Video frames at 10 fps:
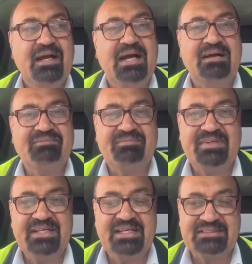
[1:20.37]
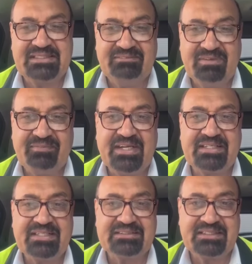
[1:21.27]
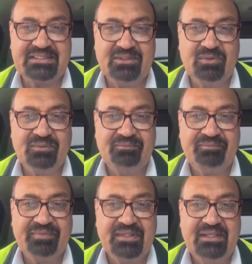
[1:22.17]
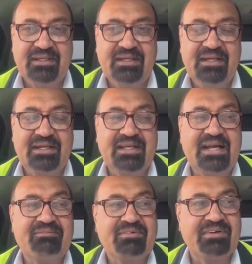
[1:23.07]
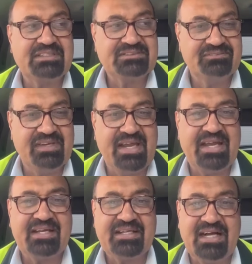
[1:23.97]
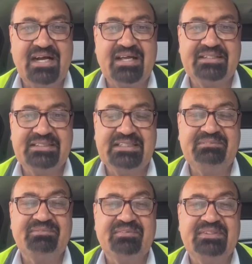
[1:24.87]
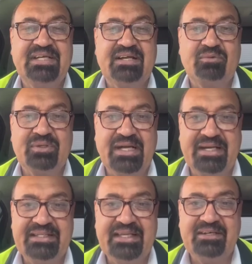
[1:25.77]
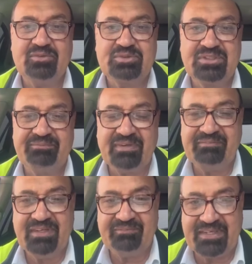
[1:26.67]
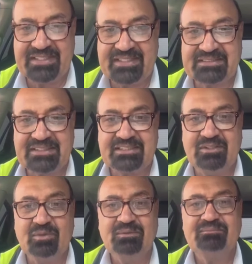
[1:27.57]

आप अपने घर से भी ऑपरेट कर सकते हो अगर आपके पास वैन कार जीप या कोई गाड़ी है उसके ऊपर भी ऑपरेट कर सकते हो